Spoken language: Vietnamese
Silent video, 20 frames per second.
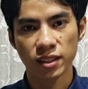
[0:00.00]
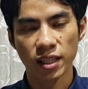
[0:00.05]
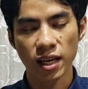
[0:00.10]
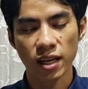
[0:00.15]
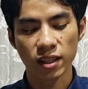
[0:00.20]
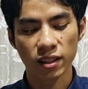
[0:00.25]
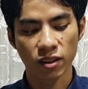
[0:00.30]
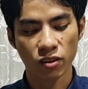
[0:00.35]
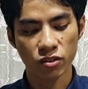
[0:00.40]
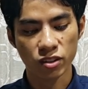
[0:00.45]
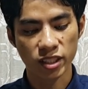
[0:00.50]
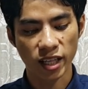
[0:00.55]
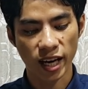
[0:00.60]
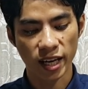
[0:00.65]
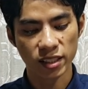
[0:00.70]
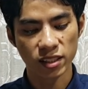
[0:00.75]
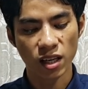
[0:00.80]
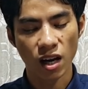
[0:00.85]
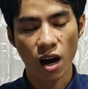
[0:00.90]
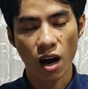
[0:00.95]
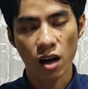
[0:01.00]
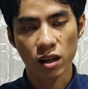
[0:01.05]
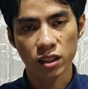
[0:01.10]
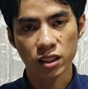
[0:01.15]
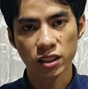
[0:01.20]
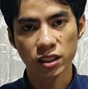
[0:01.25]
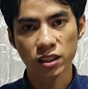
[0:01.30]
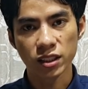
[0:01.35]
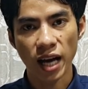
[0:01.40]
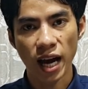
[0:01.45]
nè con cháu
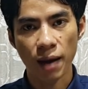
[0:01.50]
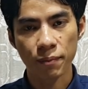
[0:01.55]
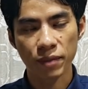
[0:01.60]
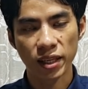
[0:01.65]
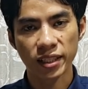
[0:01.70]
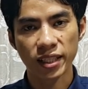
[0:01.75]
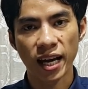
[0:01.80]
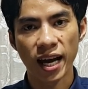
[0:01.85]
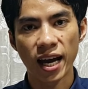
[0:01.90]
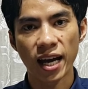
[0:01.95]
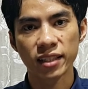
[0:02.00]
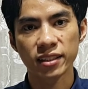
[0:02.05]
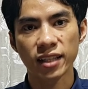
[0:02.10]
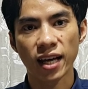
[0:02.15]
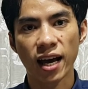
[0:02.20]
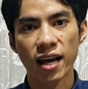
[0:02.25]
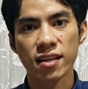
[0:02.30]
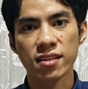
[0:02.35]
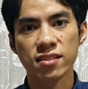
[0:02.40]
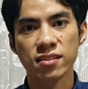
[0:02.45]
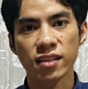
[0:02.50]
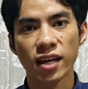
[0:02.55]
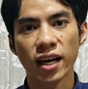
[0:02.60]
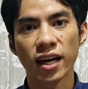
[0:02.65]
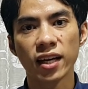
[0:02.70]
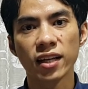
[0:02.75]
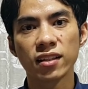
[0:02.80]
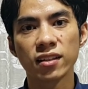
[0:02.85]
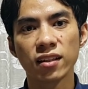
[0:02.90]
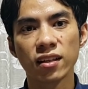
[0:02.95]
cứ ham đại khát cả
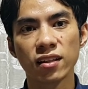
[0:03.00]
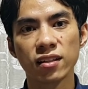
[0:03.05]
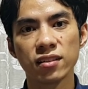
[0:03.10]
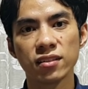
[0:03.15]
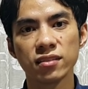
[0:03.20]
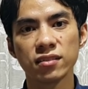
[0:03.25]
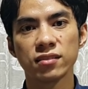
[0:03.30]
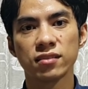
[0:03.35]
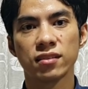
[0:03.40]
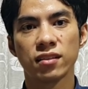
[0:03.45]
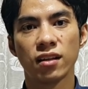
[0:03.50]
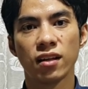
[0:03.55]
sai nấu